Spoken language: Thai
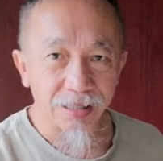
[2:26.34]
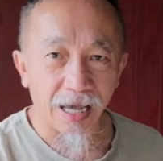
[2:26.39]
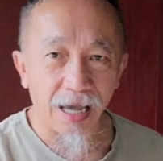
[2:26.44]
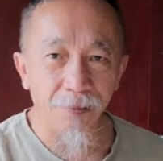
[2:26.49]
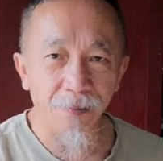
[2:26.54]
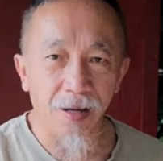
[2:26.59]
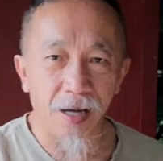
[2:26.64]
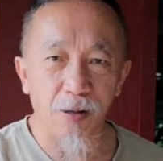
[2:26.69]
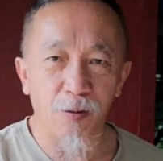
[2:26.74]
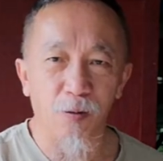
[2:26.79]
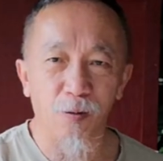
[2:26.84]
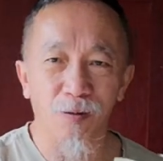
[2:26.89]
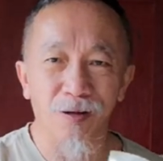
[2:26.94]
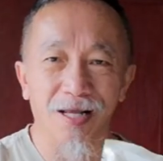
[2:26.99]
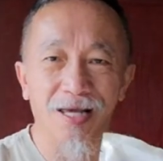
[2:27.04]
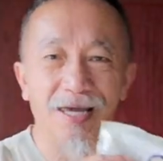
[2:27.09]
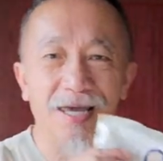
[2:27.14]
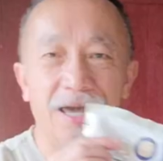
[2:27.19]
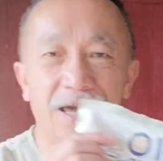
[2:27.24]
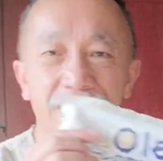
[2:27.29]
สายแมวโอ
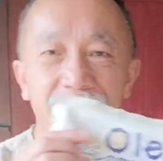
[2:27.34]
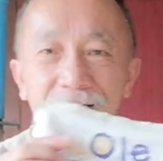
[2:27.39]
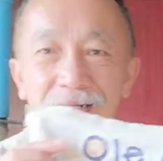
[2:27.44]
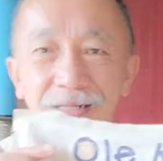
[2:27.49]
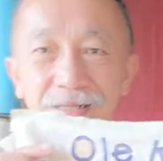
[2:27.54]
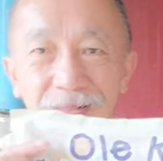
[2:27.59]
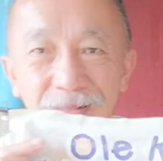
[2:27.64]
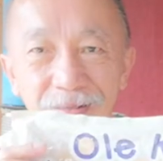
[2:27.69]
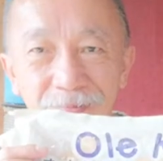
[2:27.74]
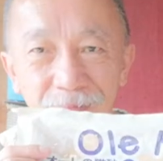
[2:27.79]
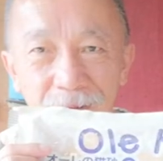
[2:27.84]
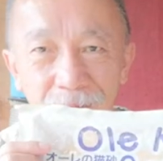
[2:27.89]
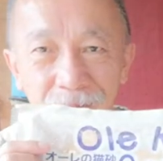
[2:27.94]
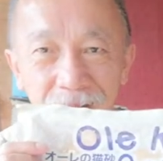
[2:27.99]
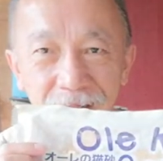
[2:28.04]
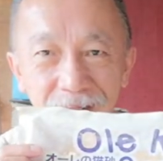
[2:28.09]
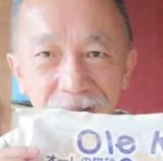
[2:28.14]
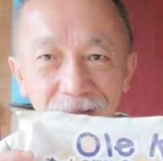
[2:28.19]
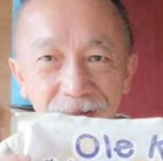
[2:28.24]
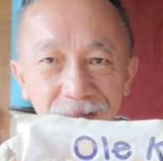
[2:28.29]
เล่แคทแบบ
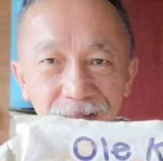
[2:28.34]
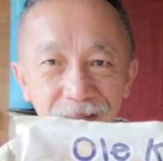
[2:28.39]
นี้